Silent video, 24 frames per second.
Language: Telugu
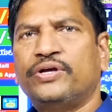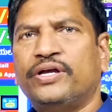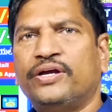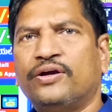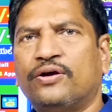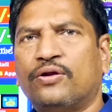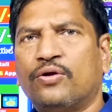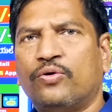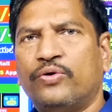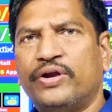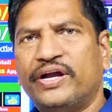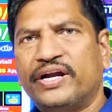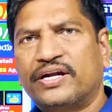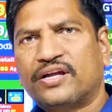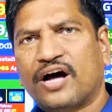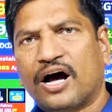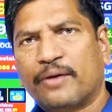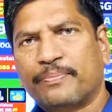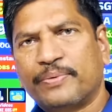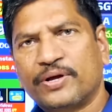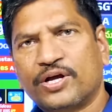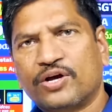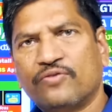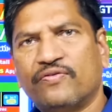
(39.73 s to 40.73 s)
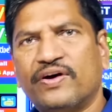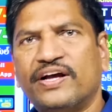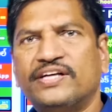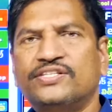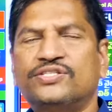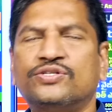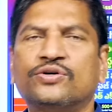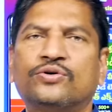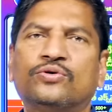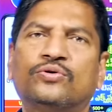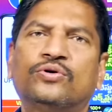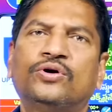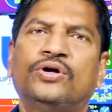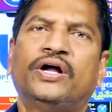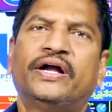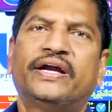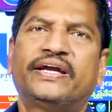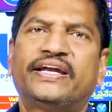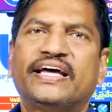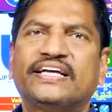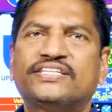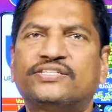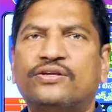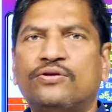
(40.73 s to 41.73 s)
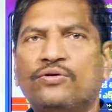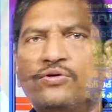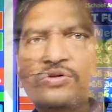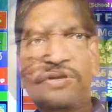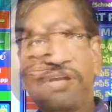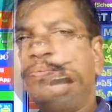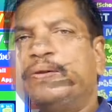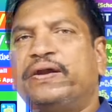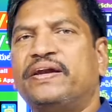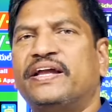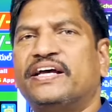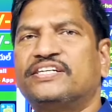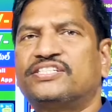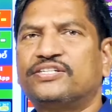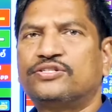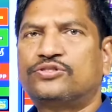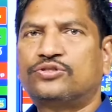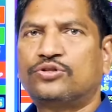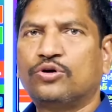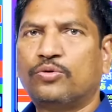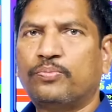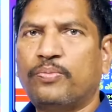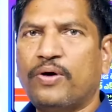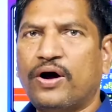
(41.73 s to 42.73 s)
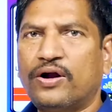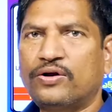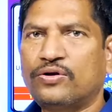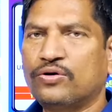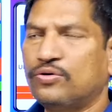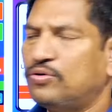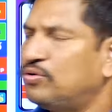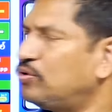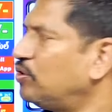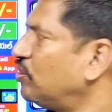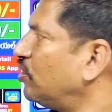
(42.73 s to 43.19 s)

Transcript: ఇంక్లూడింగ్ టాపిక్ వైజు టెస్ట్లు ఎక్స్ప్లెనేషన్స్తో పాటు